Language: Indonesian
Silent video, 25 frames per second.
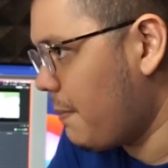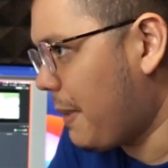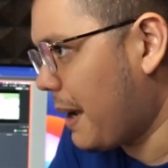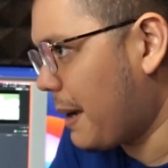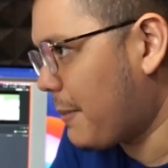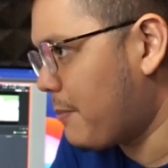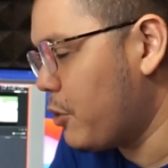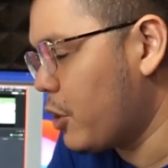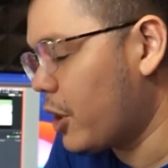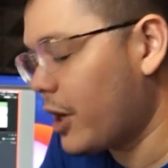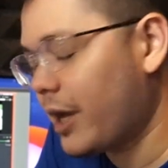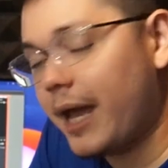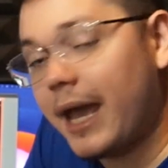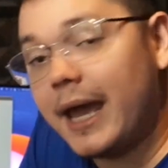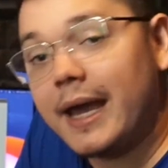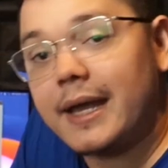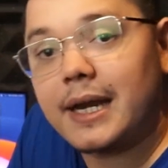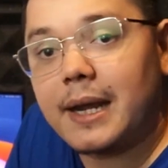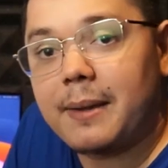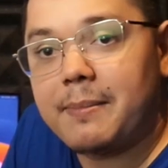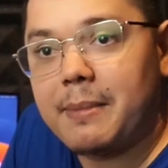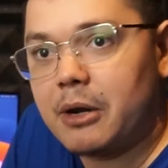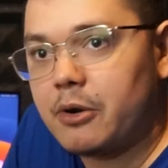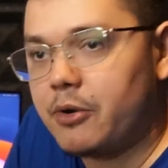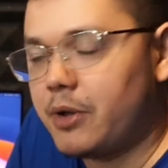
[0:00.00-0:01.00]
MacBook
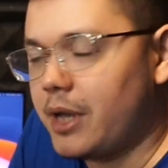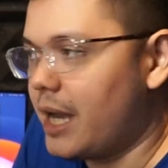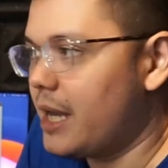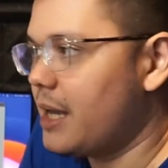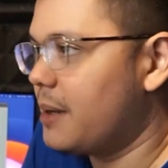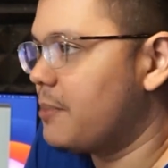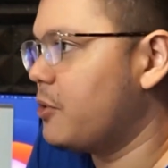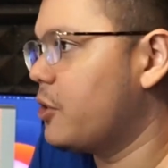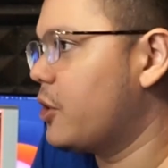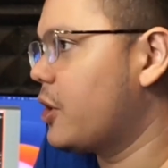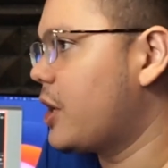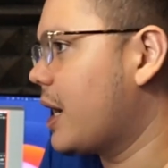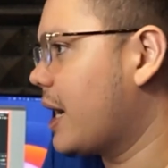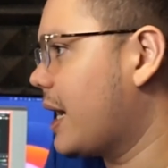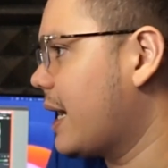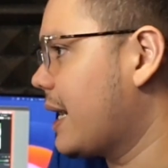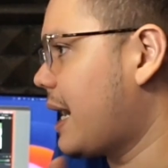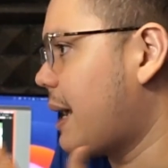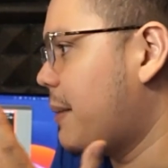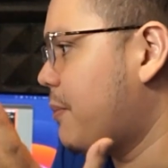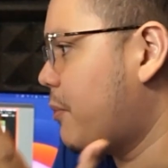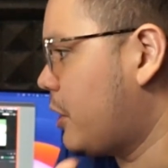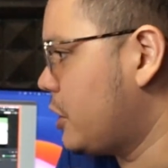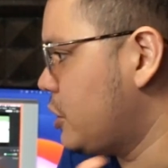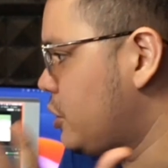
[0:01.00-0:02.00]
Air yang baru ya yang
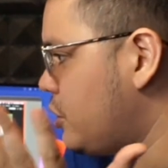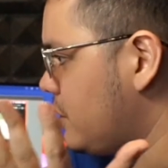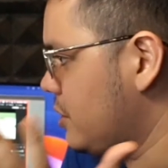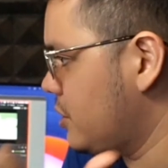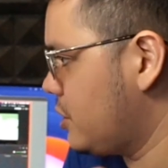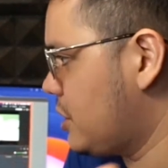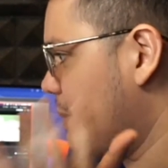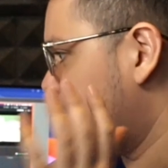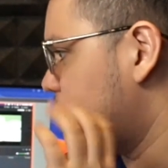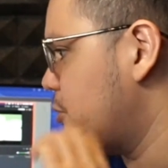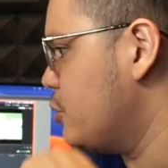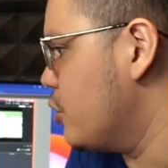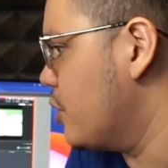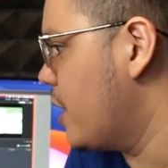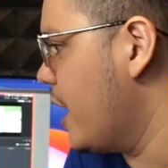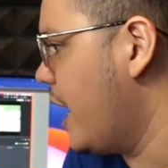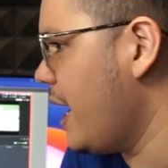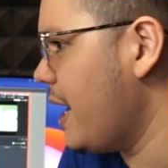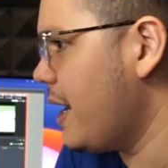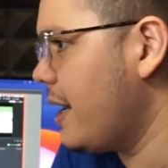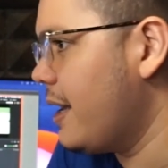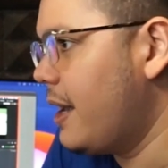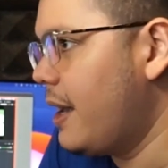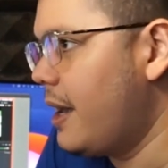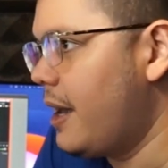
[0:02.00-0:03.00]
menggunakan M1 chip
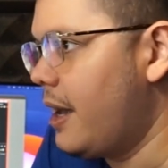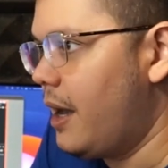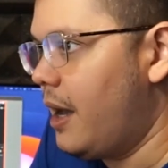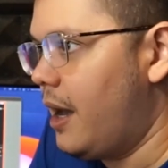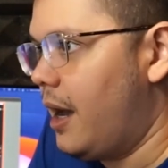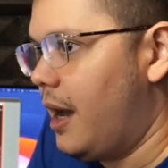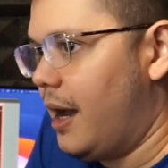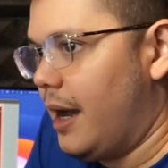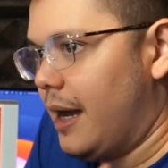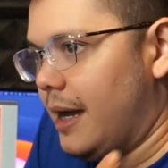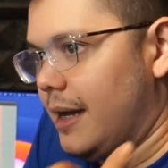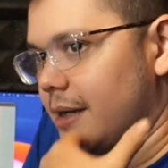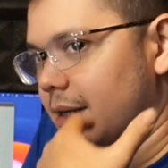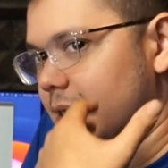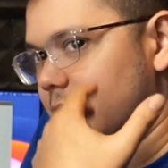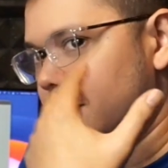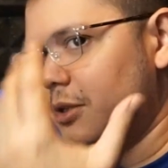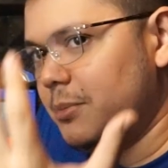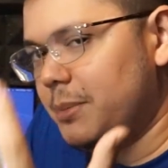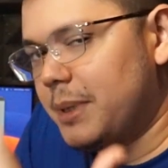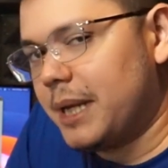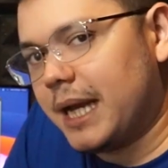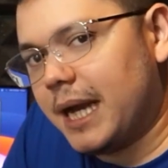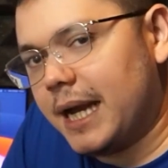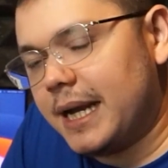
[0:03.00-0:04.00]
juga di
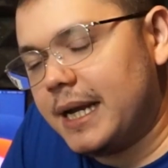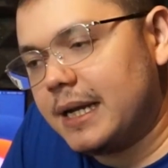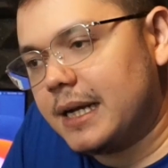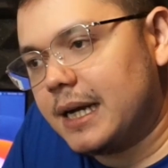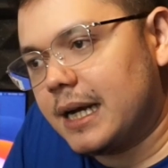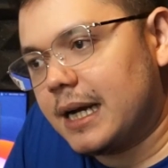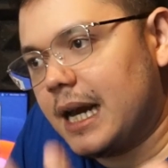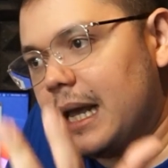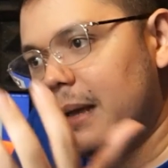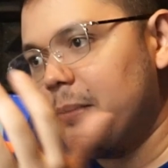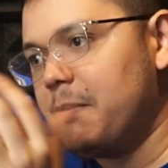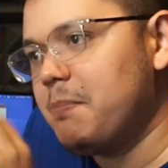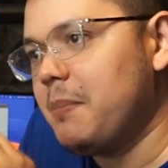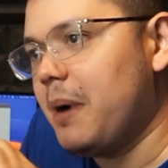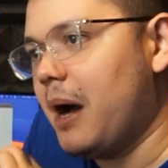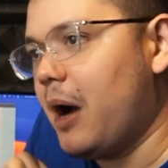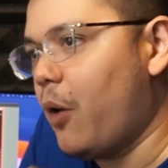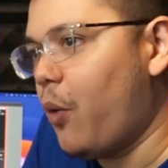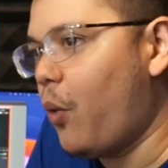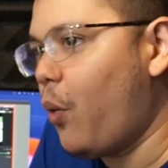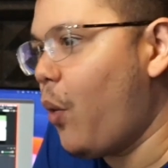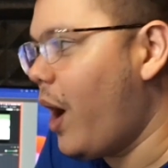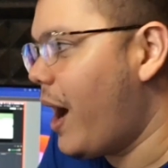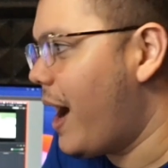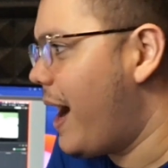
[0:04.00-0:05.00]
situ mereka ada ngeklaim
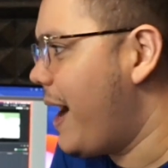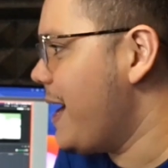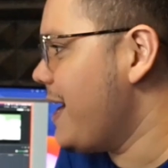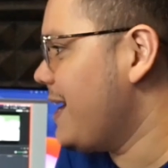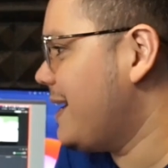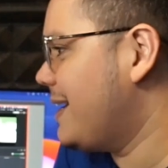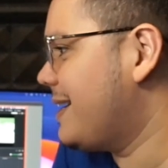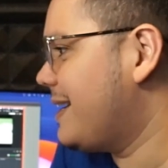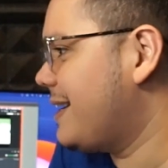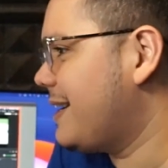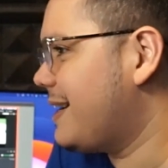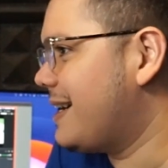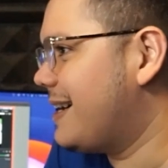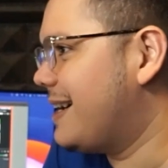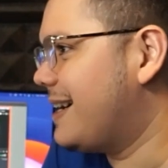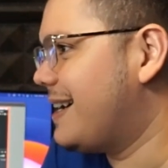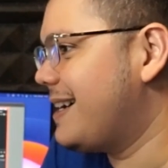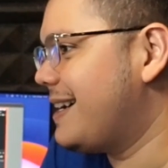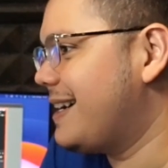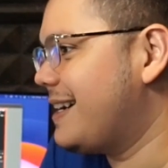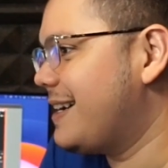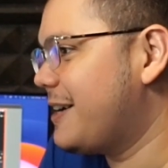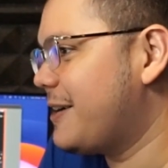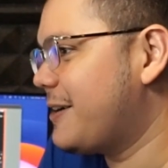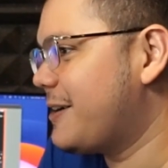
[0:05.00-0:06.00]
bahwa
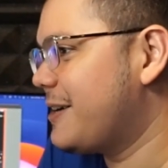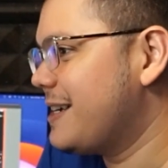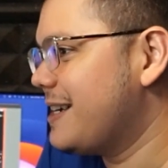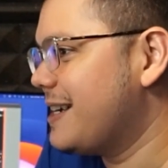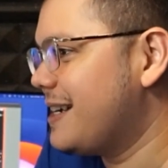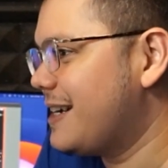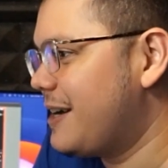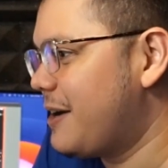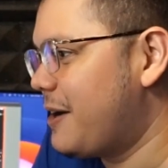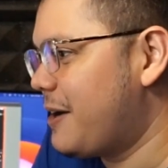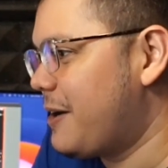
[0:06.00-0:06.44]
uh,